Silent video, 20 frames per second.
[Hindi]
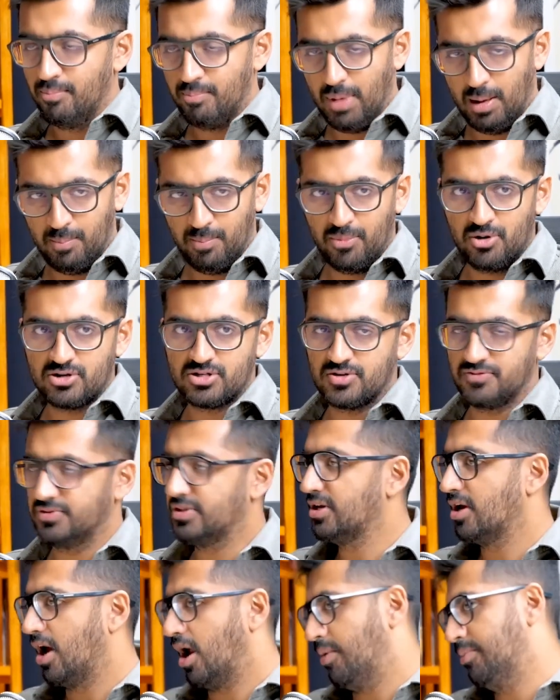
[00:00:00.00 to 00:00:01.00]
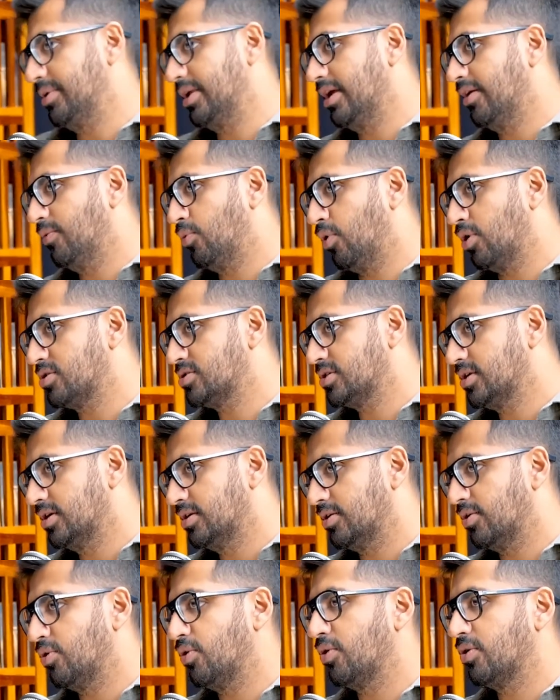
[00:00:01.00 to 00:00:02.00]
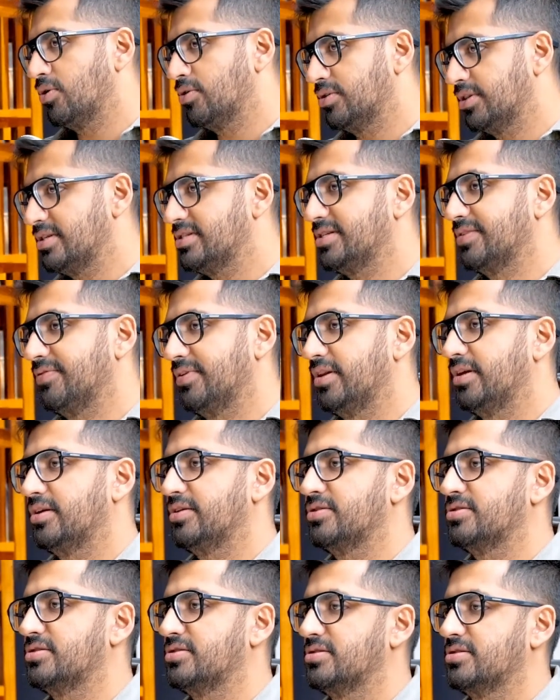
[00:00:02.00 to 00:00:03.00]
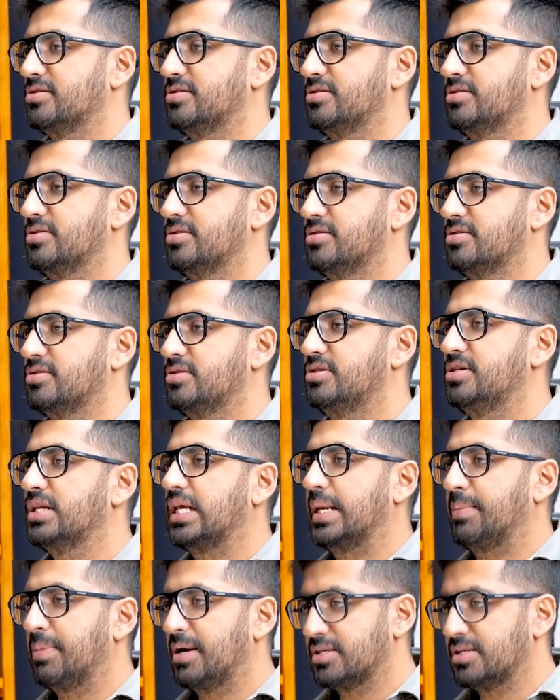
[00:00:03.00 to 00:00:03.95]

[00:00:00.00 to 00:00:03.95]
मेम्बर्स ऑफ द आर्मी है वॉस्ट इट और दी सिविलियंस जिनके